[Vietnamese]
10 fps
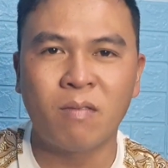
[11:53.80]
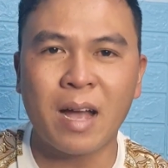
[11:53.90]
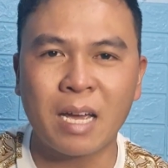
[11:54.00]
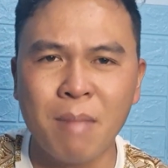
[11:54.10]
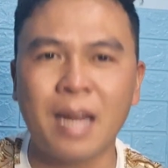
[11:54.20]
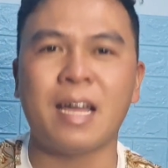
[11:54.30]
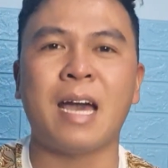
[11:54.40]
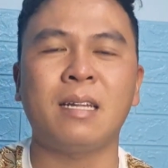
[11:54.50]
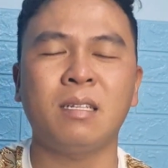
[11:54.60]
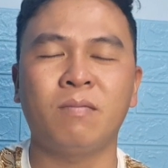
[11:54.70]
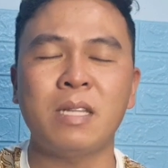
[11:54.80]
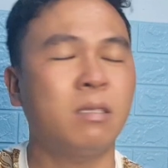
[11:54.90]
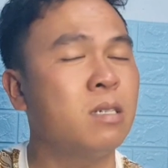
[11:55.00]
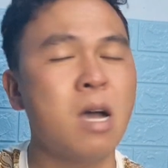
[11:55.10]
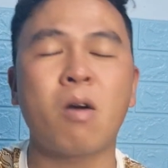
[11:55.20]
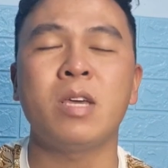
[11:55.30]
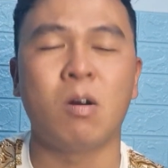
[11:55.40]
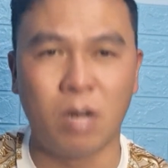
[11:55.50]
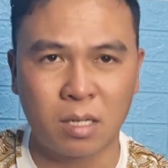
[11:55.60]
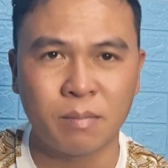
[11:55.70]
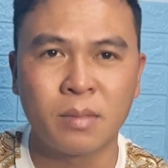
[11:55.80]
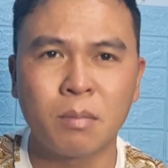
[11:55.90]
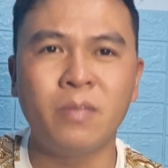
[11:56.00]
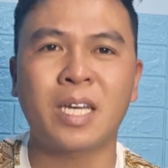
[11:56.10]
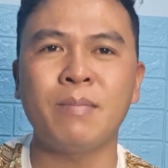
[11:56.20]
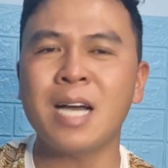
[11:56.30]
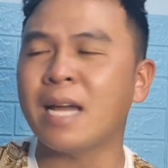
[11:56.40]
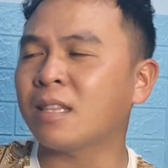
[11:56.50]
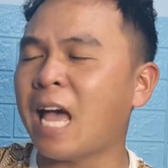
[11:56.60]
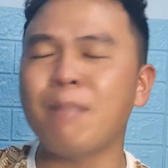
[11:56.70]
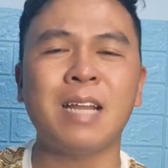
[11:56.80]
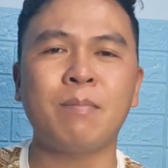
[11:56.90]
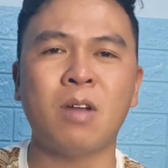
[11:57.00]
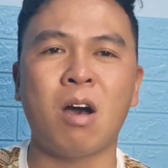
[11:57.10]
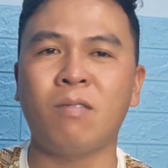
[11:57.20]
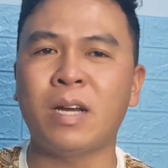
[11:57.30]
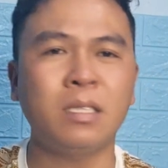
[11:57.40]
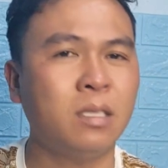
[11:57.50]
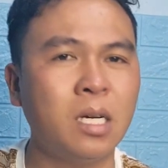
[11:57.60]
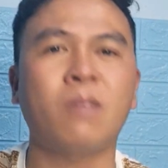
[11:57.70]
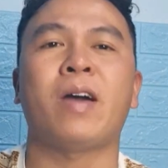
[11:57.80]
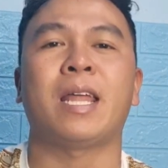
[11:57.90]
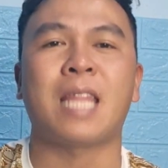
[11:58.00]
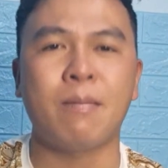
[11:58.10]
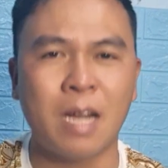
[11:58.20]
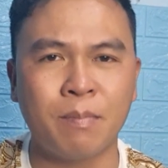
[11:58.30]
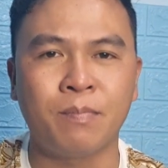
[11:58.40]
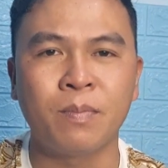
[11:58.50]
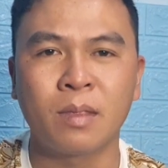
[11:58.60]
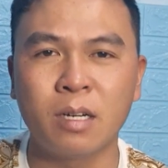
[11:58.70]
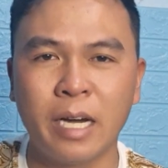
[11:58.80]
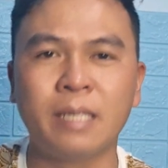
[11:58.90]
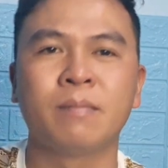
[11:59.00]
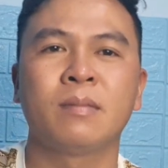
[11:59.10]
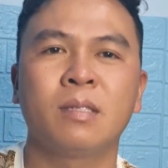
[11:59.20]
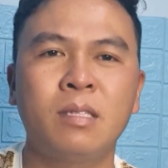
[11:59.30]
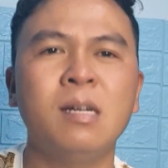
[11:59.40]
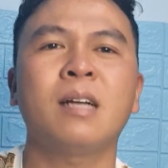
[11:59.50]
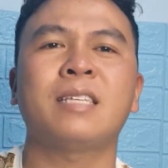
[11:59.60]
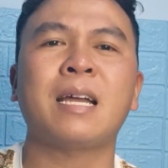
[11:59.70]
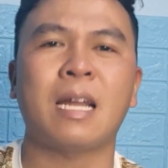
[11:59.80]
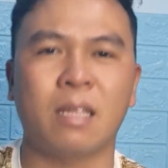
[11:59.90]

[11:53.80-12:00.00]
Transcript: và cái bản án vẫn chưa có hiệu lực bởi vì cái mức án 8 năm đó vẫn chưa phải là 8 năm tử hình chưa chắc